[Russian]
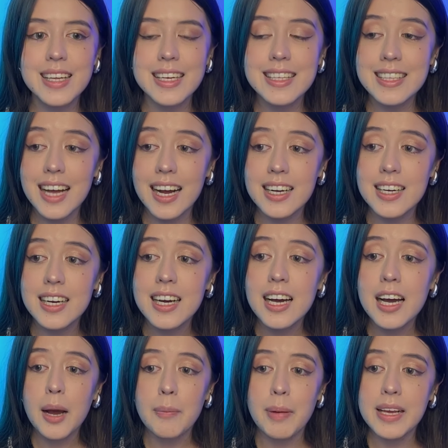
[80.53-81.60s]
Итак,
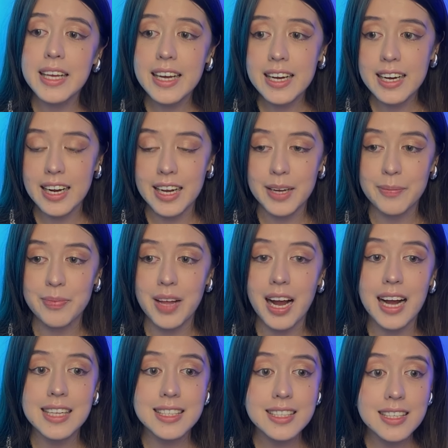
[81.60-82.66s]
поехали.
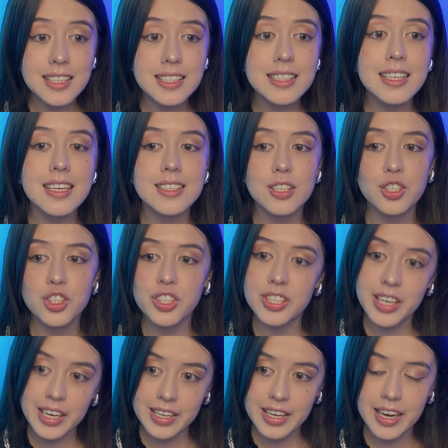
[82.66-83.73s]
Одиннадцатое
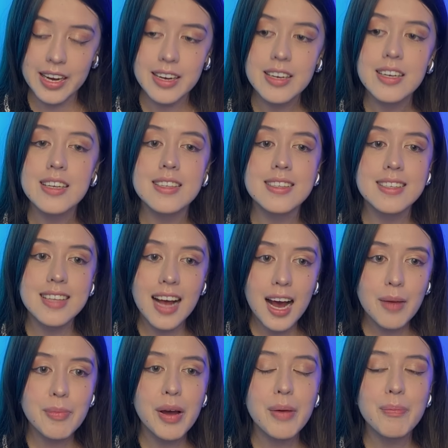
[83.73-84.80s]
сочинение.
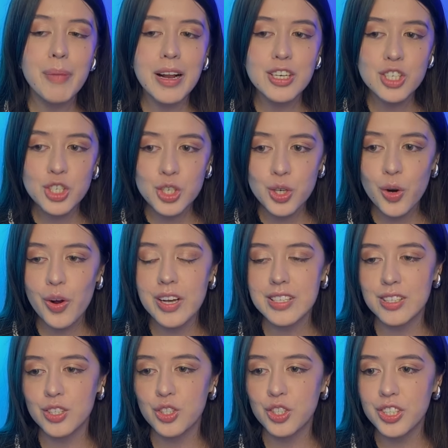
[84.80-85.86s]
Самое большое
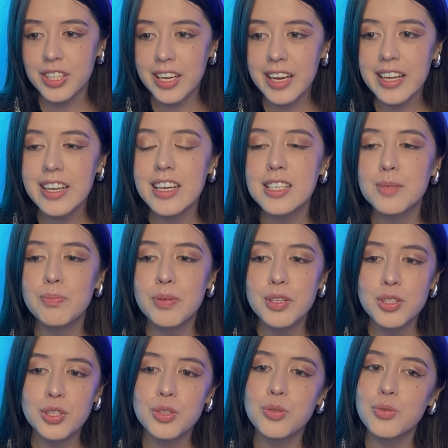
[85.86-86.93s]
сочинение с
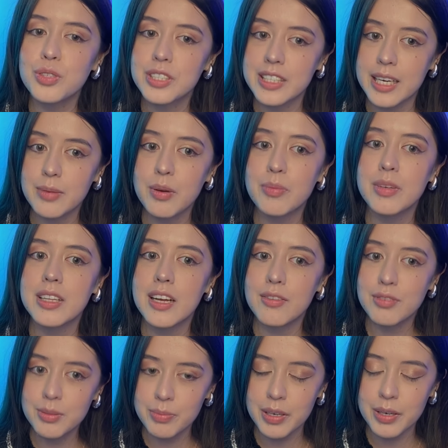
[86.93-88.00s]
пятью темами на
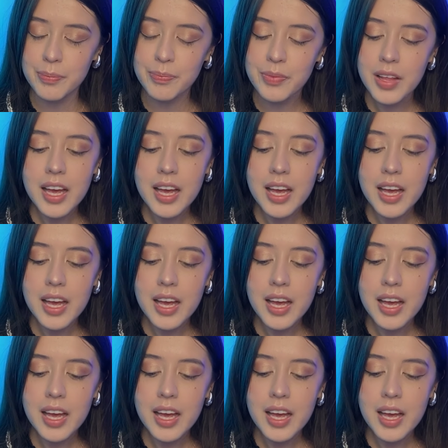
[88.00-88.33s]
выбор.